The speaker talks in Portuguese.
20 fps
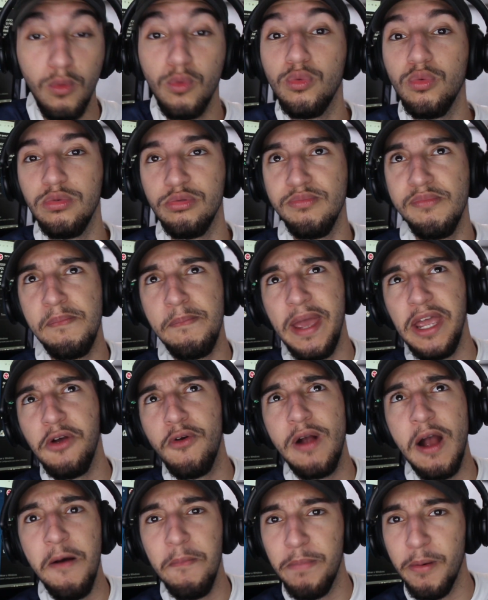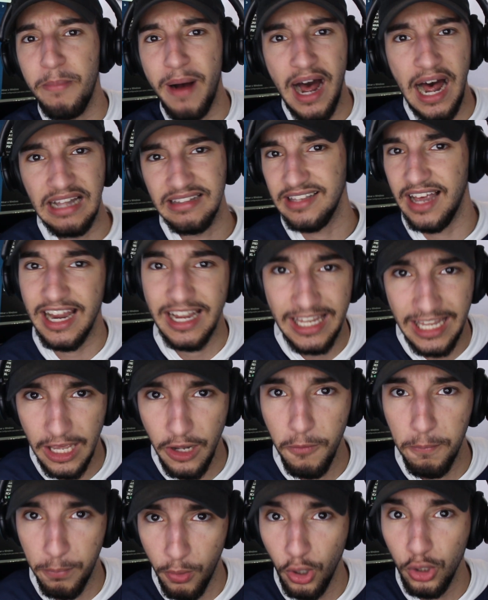o meio-campo barra
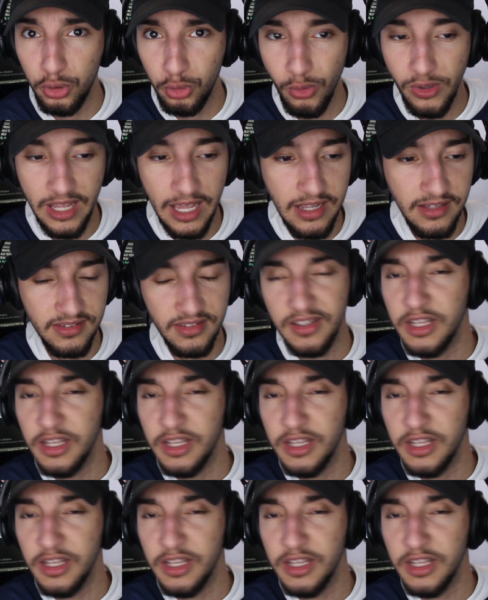zagueiro português,